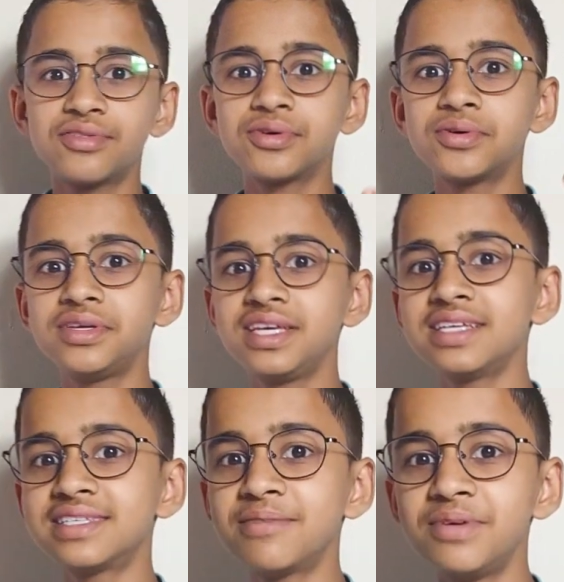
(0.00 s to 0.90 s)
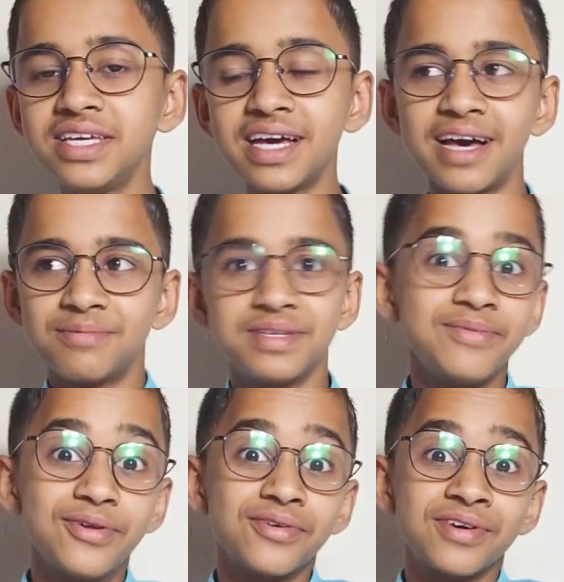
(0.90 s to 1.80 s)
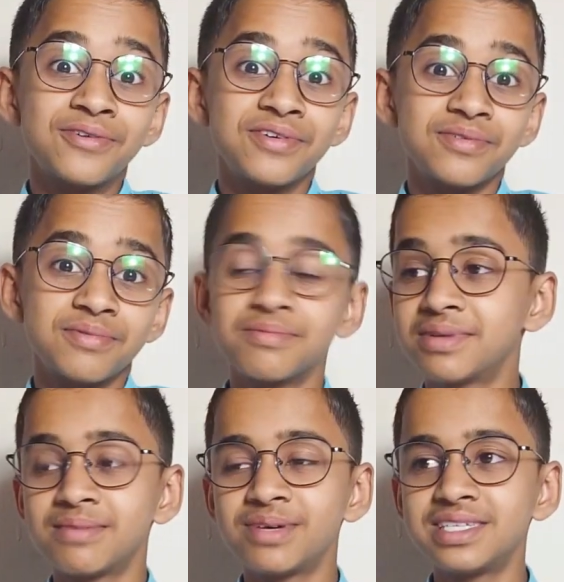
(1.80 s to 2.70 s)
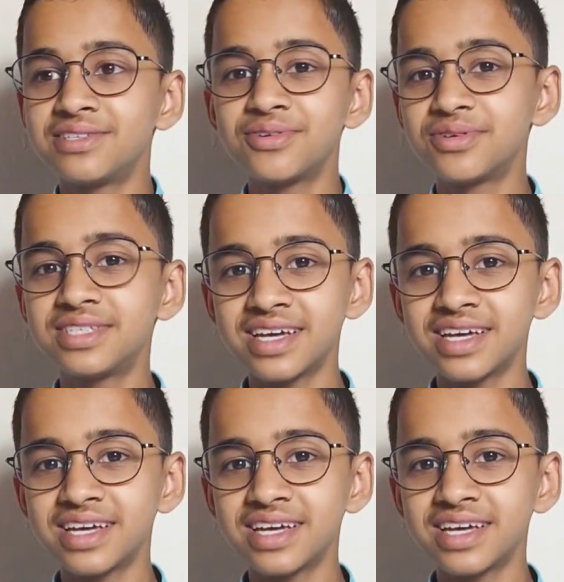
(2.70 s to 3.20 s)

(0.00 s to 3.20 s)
तो ये सभी आप सभी लोगों के वजह से हो